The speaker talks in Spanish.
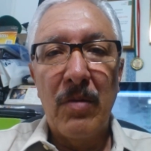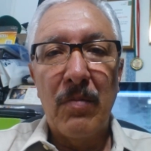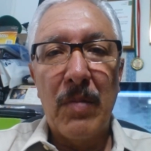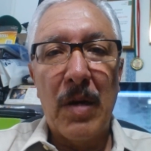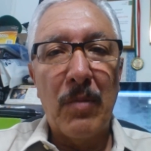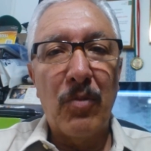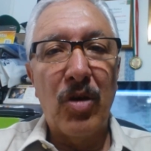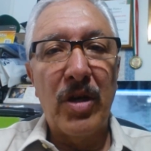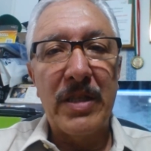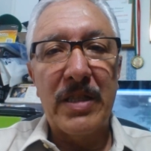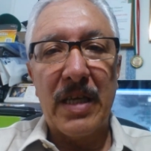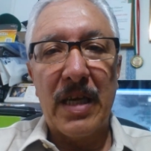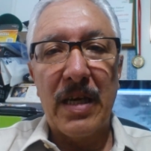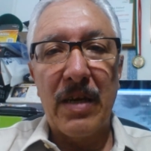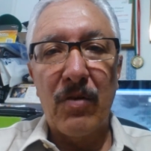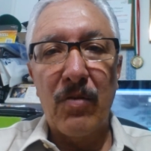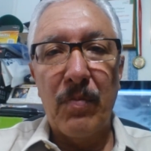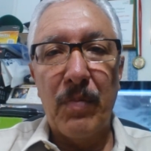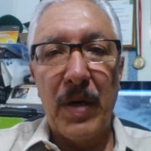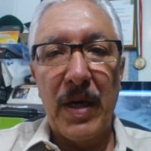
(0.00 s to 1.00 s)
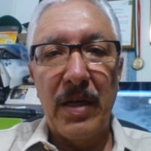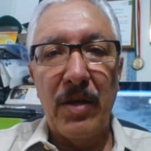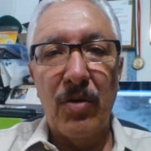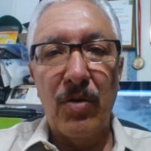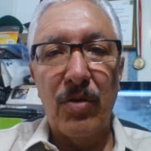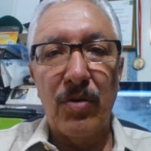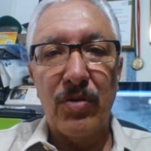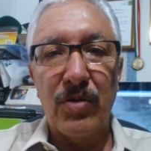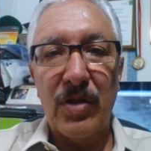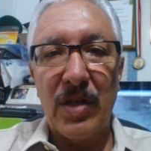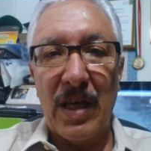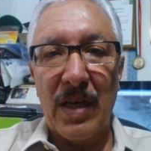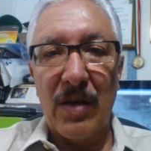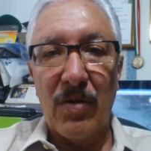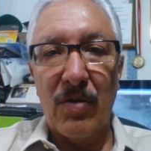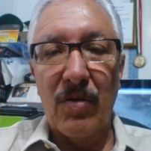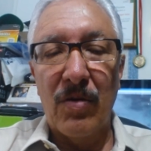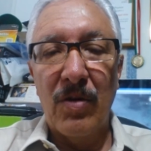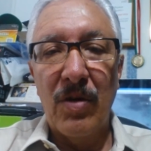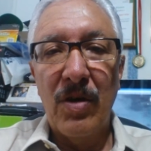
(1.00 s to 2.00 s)
vamos a entrar en un periodo
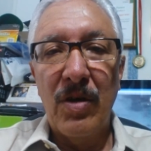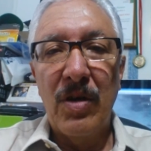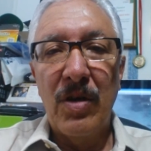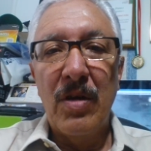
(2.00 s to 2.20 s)
seco,